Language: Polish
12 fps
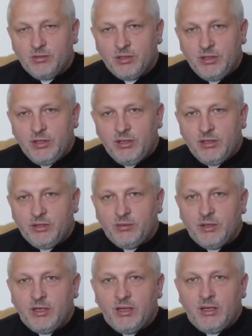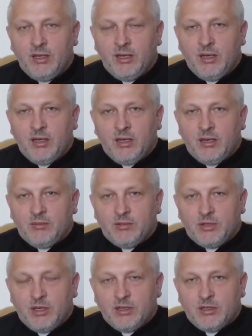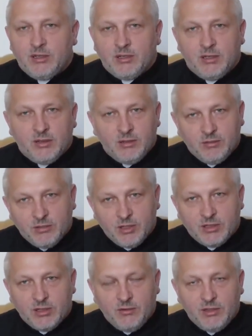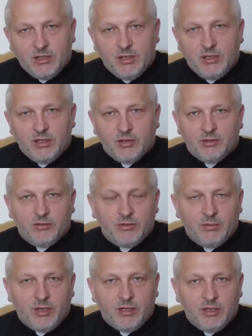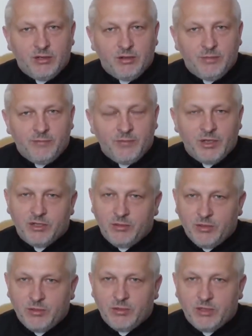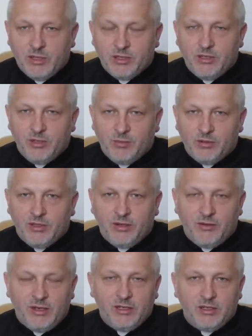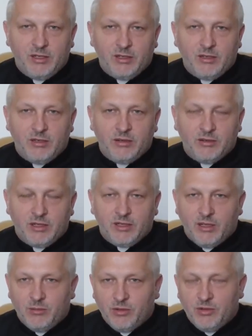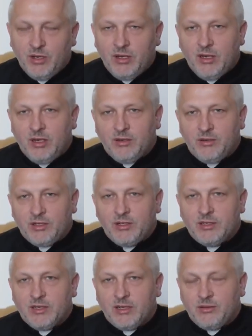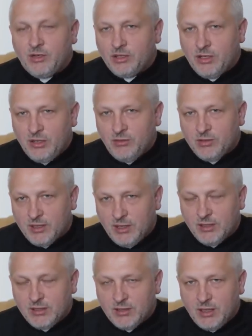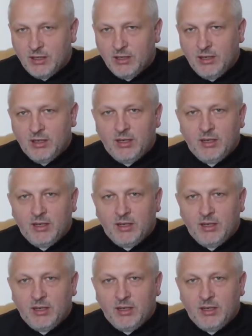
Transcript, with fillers: nie uczyniliśmy przez y, przedstawicieli narodu wybranego, żebyśmy też nie poddawali się tego, takiemu właśnie zakwaszeniu serca,